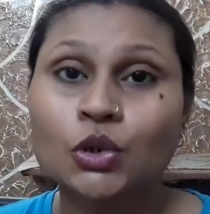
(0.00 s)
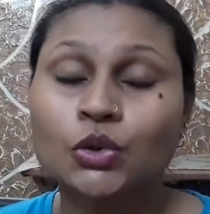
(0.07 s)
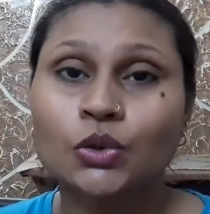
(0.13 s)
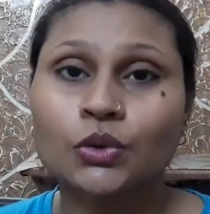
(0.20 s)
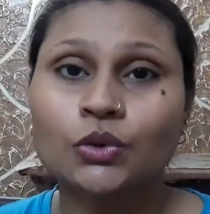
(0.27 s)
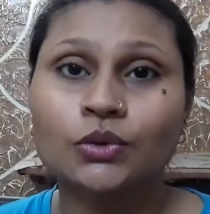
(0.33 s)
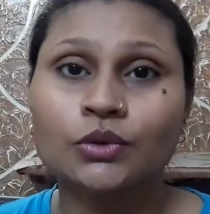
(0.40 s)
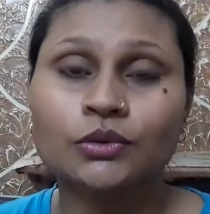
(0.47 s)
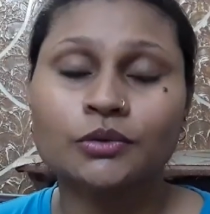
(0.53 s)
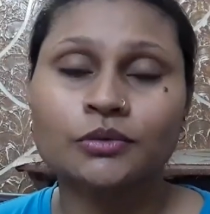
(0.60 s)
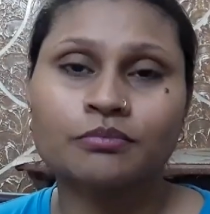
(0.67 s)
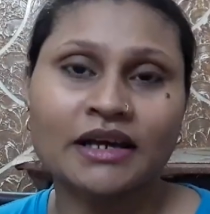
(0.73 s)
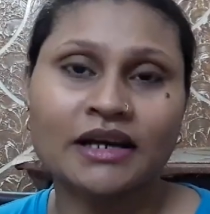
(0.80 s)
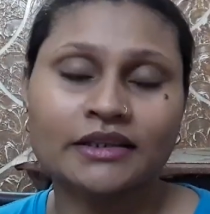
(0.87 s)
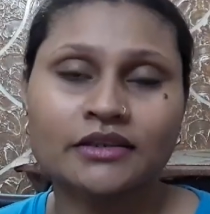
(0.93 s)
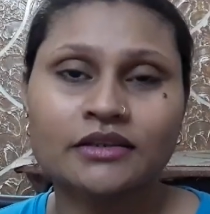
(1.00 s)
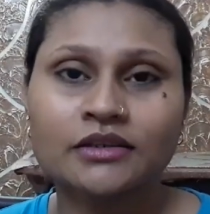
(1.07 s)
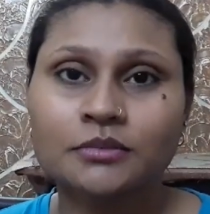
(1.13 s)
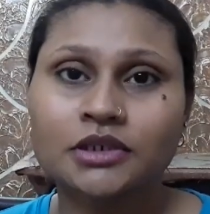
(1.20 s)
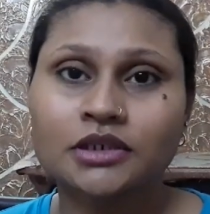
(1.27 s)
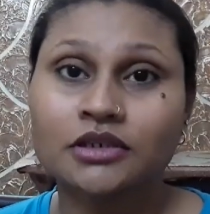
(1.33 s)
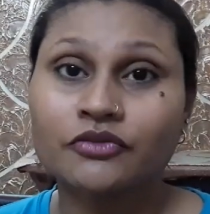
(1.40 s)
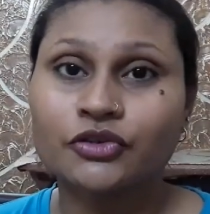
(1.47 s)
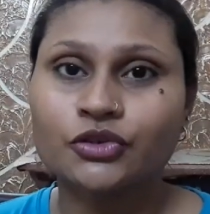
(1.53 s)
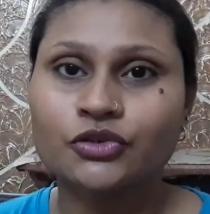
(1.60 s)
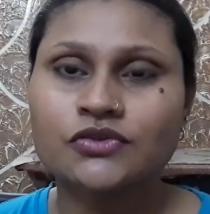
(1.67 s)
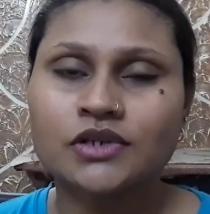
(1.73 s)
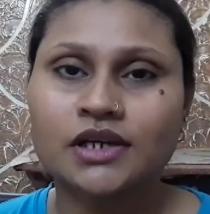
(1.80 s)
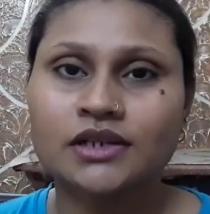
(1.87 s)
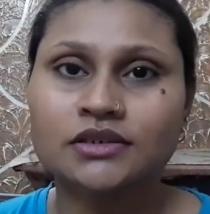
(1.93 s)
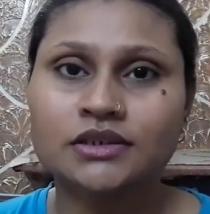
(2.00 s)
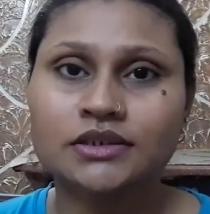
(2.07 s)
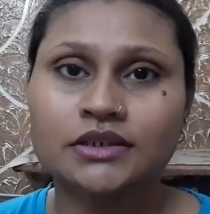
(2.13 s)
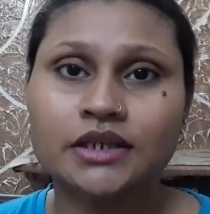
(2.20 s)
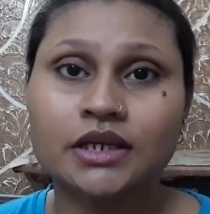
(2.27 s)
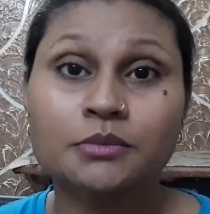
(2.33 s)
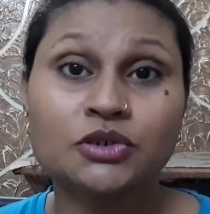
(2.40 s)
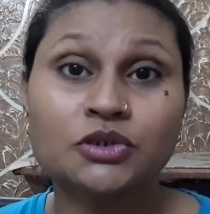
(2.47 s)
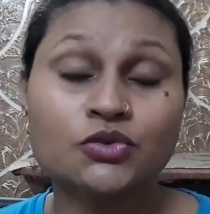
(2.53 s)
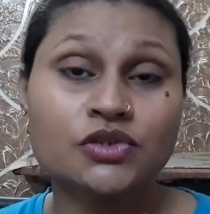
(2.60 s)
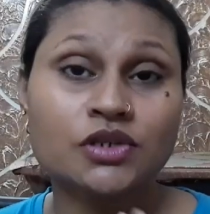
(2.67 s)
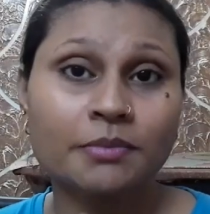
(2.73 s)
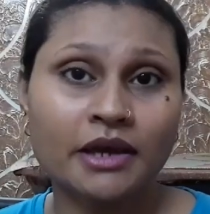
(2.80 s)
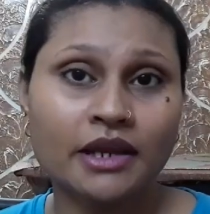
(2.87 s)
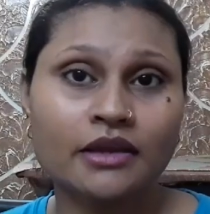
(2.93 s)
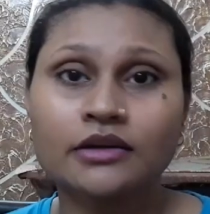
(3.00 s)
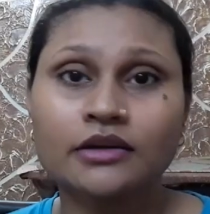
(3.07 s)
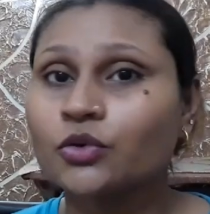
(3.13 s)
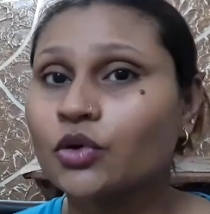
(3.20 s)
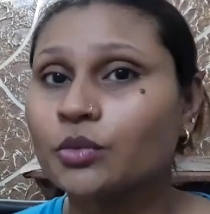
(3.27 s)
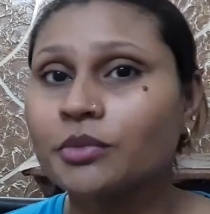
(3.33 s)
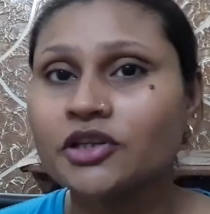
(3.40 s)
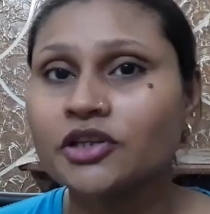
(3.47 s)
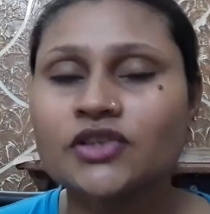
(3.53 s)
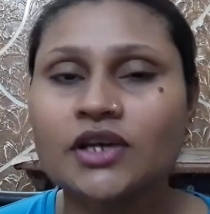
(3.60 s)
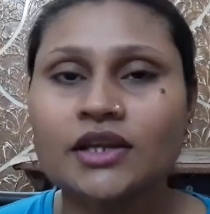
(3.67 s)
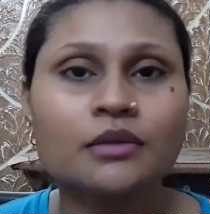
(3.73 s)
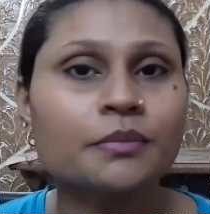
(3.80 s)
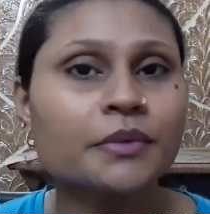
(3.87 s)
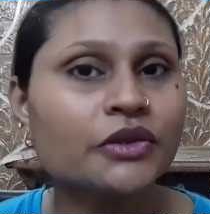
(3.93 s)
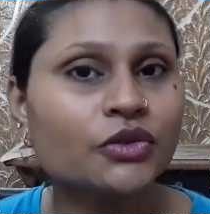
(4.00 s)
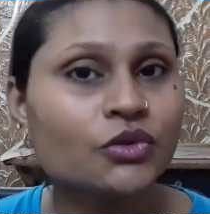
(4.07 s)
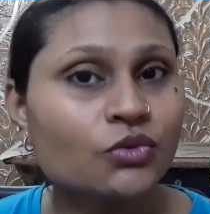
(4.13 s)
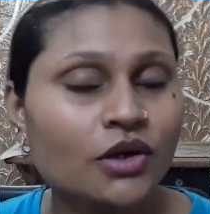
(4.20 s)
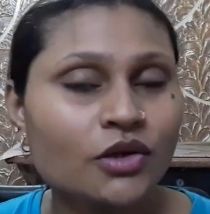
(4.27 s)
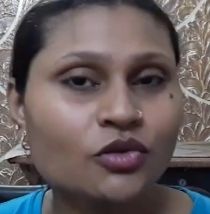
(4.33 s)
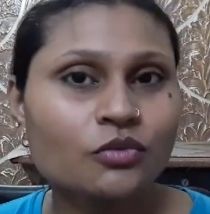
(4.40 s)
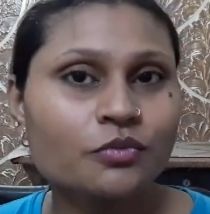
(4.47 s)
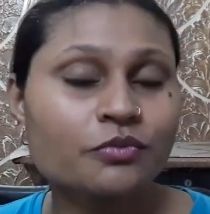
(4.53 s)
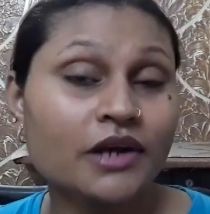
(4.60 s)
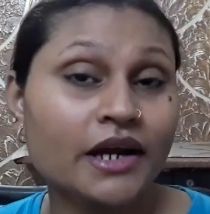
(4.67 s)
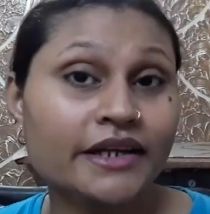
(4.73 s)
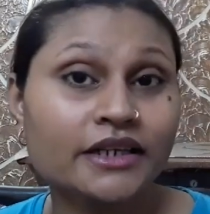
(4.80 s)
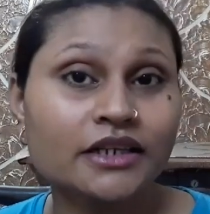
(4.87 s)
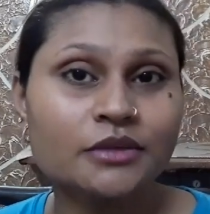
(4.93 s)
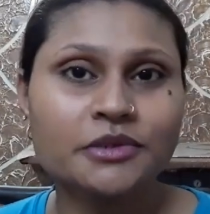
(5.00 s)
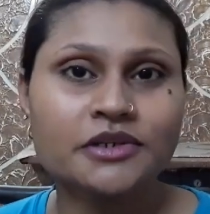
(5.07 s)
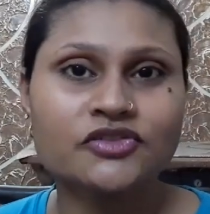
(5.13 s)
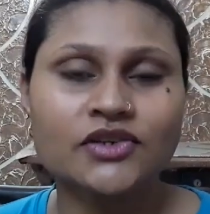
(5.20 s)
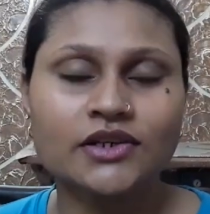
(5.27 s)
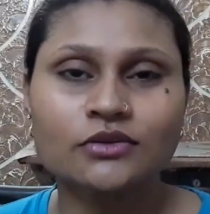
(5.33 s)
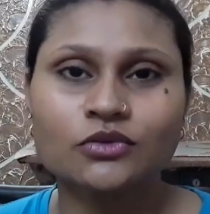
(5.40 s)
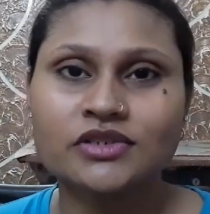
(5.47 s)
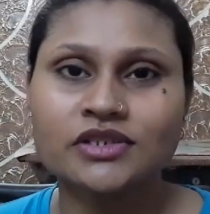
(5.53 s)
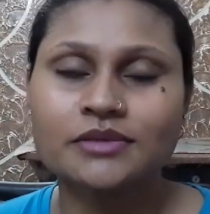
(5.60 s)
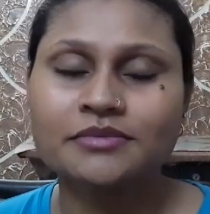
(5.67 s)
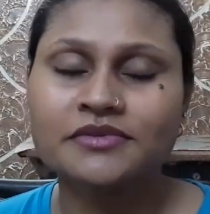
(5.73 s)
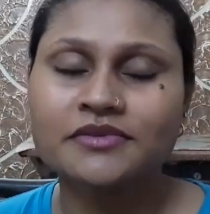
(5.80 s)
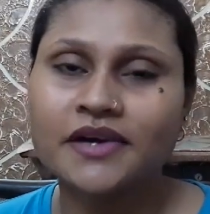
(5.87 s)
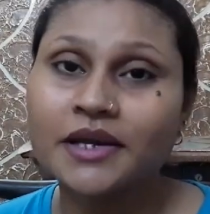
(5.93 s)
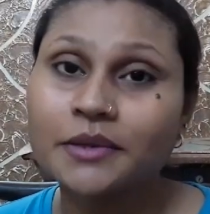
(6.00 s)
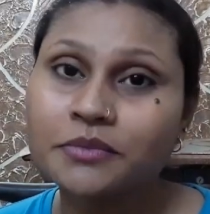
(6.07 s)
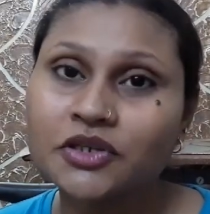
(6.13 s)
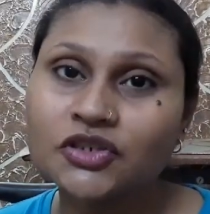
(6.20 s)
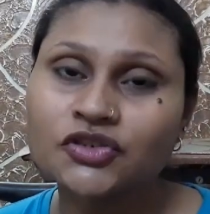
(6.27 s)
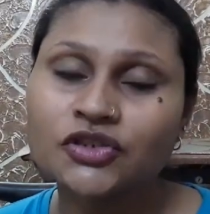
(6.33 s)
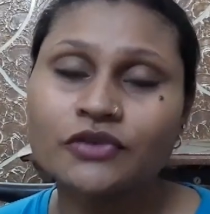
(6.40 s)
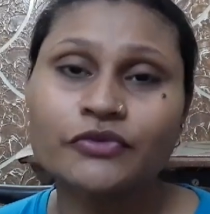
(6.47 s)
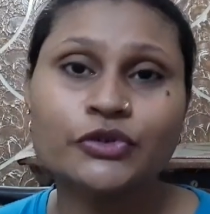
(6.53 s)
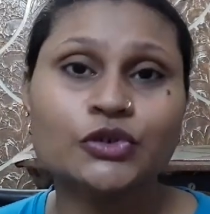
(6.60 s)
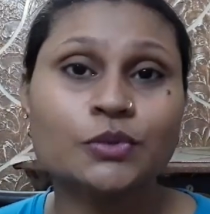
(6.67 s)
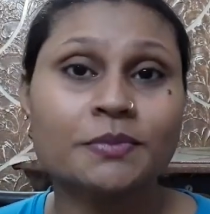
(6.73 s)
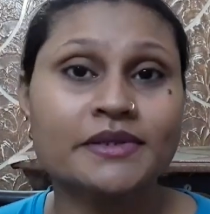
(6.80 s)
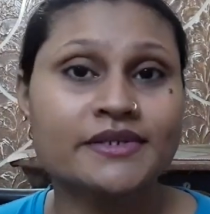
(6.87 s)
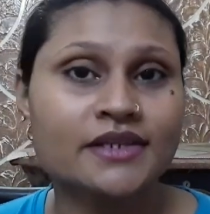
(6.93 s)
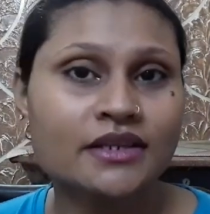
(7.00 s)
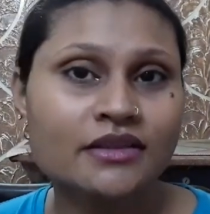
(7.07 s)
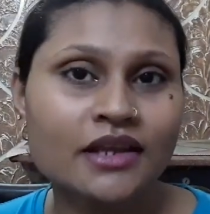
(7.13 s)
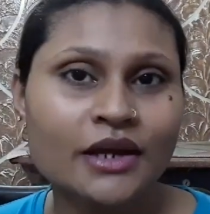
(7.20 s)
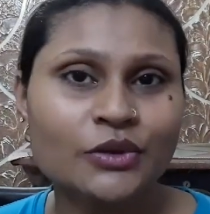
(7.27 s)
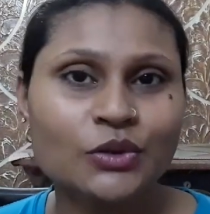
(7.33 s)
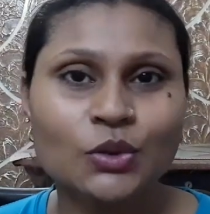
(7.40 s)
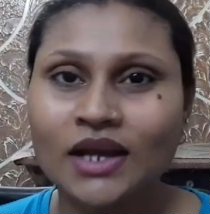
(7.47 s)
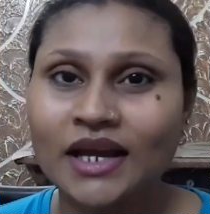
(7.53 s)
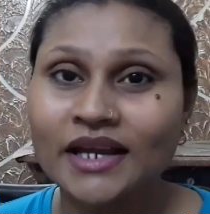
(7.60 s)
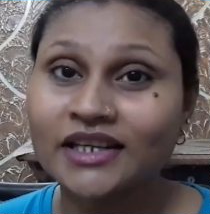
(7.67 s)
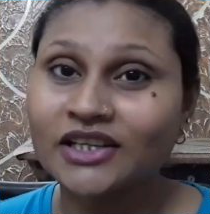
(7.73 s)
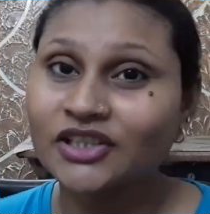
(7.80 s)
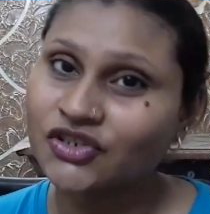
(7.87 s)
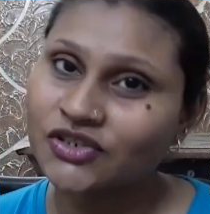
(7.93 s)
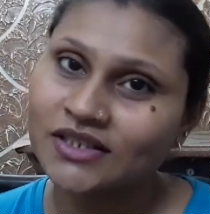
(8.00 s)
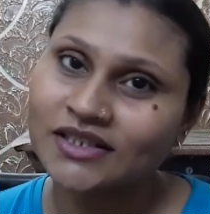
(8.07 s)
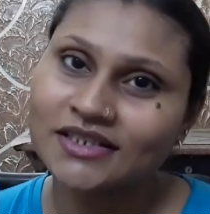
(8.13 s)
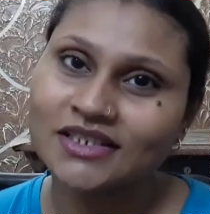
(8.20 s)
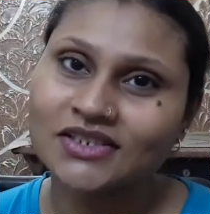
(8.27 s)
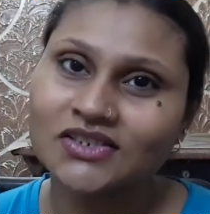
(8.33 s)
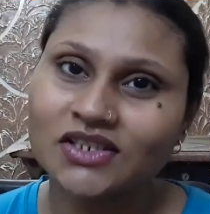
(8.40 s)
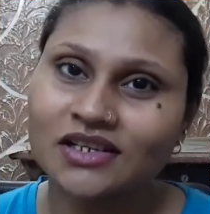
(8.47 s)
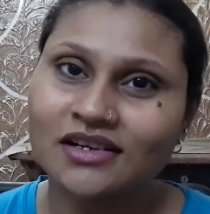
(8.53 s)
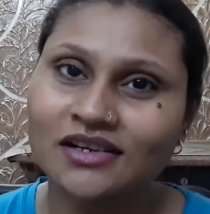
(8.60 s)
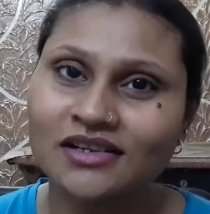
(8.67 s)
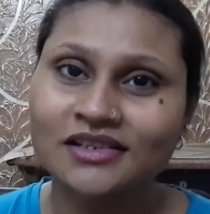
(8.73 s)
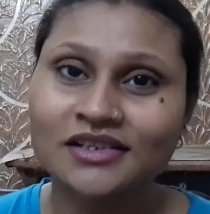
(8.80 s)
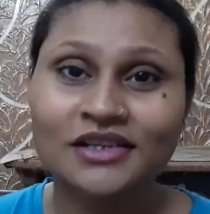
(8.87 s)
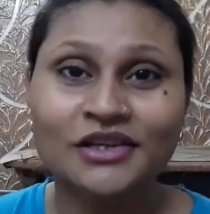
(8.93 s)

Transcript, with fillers: तो बातें कम करके वीडियो स्टार्ट करते हैं बट उससे पहले अगर कोई मेरे चैनल पे न्यू है तो काइंडली मेरे चैनल को सब्सक्राइब कीजिए वीडियो पसंद आए तो लाइक एंड शेयर कीजिएगा